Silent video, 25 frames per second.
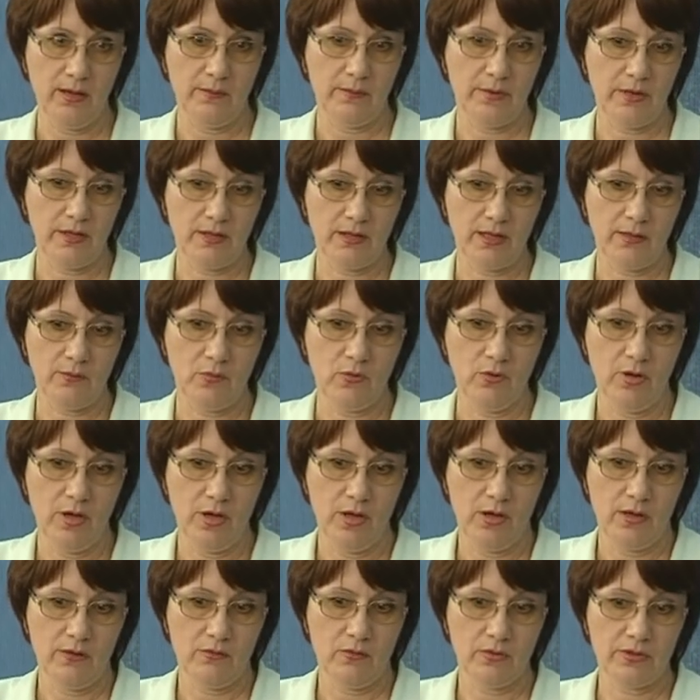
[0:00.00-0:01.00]
Поэтому
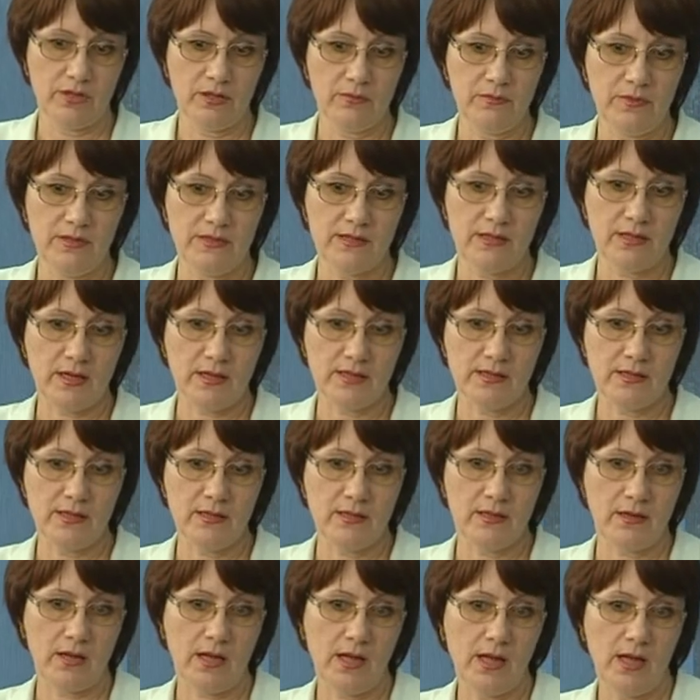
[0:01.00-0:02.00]
вот
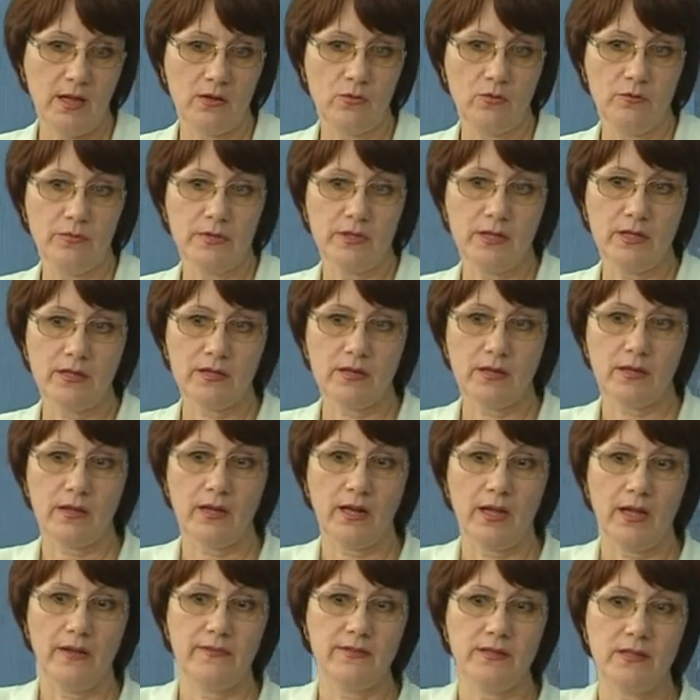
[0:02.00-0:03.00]
администрация края, губернатор
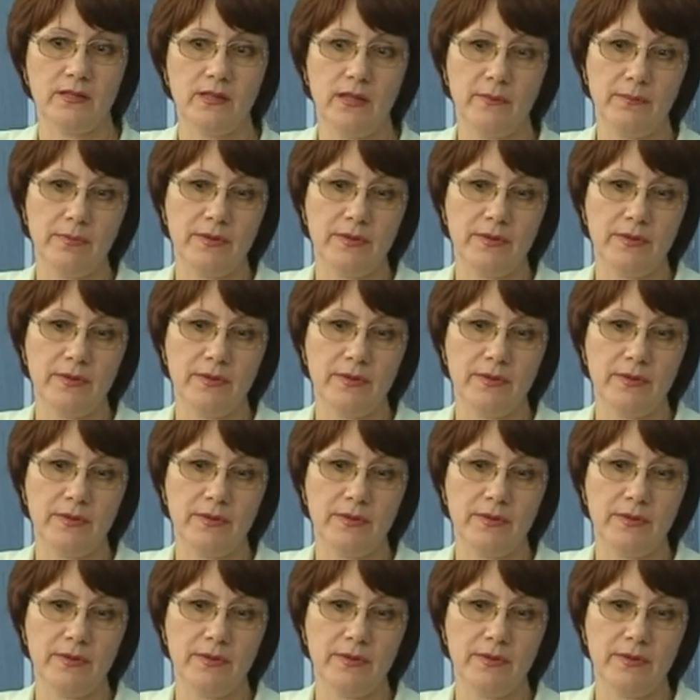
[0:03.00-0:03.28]
края всегда